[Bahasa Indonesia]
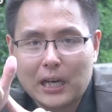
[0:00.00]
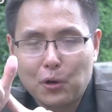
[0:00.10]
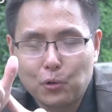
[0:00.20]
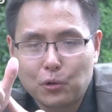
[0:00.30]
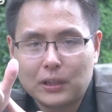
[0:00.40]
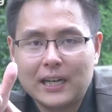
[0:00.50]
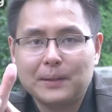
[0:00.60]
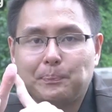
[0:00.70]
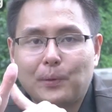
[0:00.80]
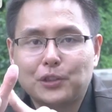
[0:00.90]

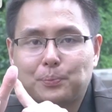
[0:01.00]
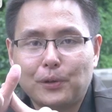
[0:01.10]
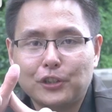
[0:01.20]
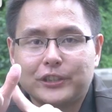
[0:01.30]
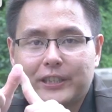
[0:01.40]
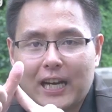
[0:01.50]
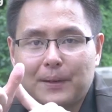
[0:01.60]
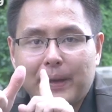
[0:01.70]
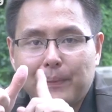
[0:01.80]
dahulukan pos-pos yang